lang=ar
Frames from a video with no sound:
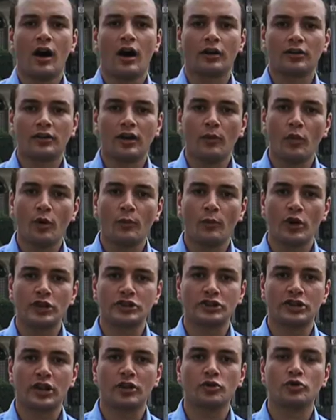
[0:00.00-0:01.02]
أرقام
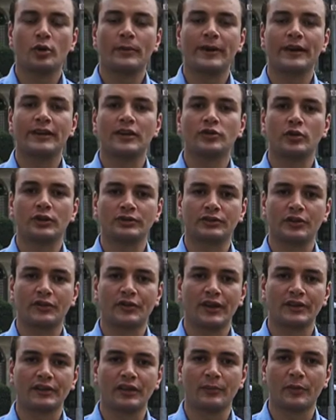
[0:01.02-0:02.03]
ومؤشرات وبيانات
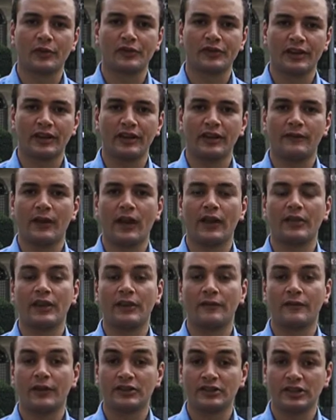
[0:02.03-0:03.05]
الاقتصاد المصري في هذه
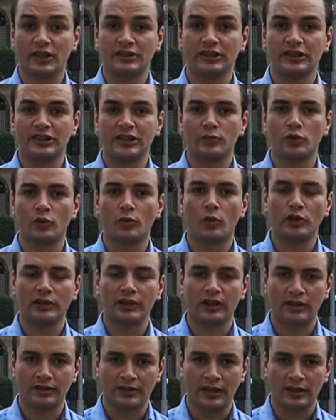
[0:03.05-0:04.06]
الفترة تبدو
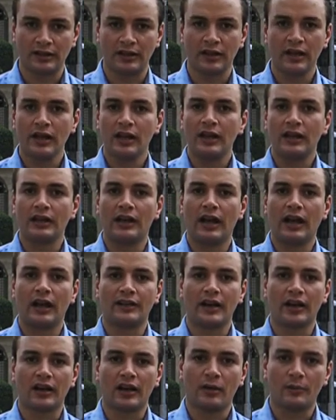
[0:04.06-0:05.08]
مقلقة إلا
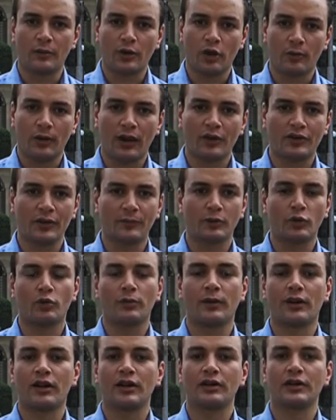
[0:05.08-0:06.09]
أن الأمر بحسب
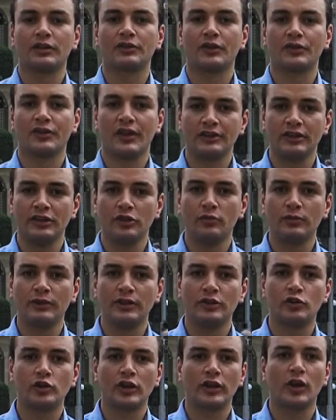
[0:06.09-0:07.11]
خبراء الاقتصاد
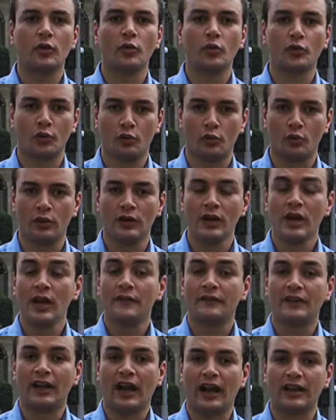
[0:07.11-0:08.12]
يمكن تجاوزه
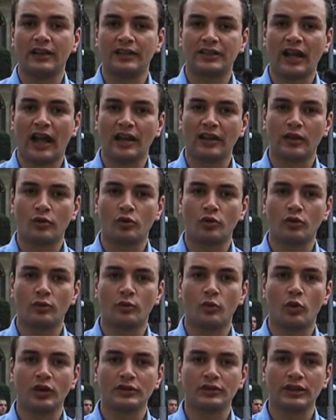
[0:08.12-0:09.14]
في حال تحلى كل
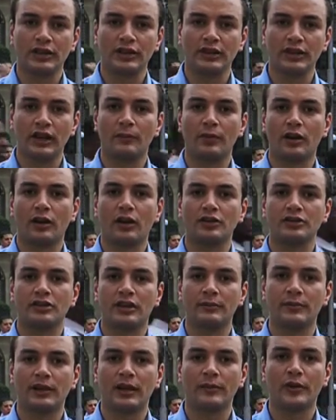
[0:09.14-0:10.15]
مواطن
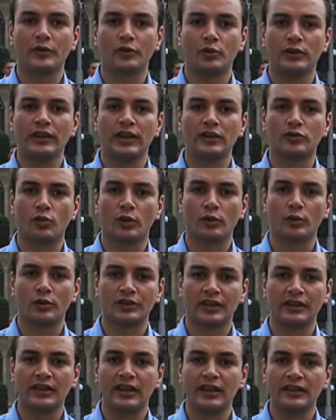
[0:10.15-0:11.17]
بقدر من المسؤولية
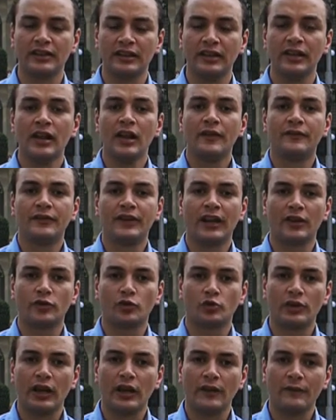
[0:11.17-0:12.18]
والوطنية في أن
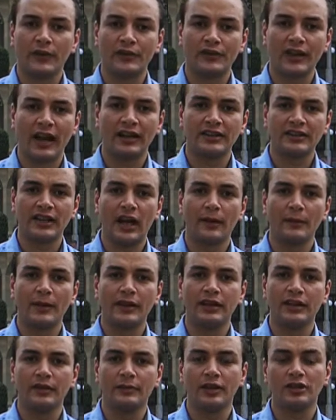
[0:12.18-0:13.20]
يضاعف ساعات
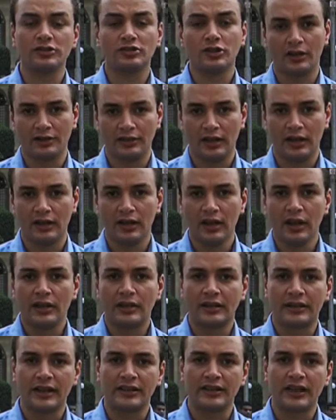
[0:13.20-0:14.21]
عمله بإتقان
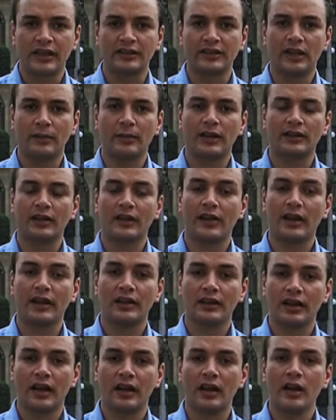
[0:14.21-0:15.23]
لكي يجني بعد
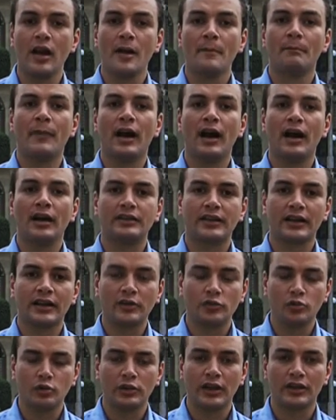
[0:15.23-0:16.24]
ذلك ما
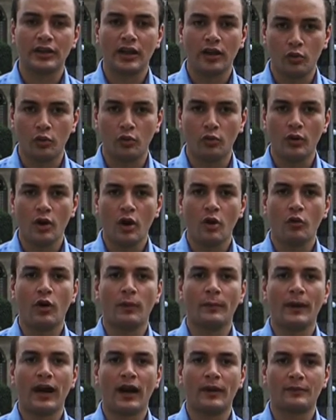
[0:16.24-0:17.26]
أنتجته يداه
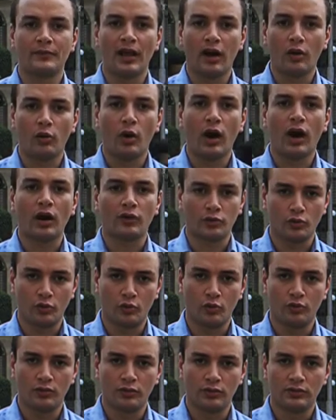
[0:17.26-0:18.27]
وما أبدعه
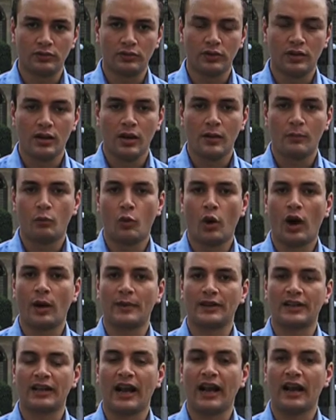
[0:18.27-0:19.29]
عقله
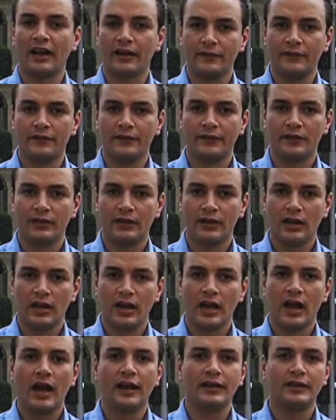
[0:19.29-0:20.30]
محمد العارف
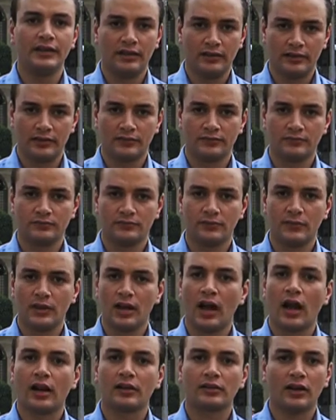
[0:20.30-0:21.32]
النيل
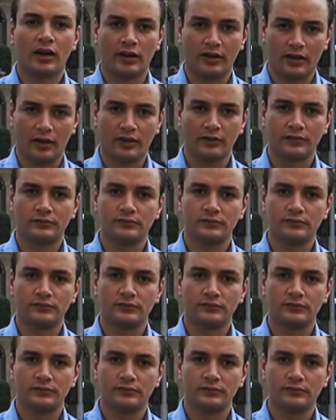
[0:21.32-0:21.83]
القاهرة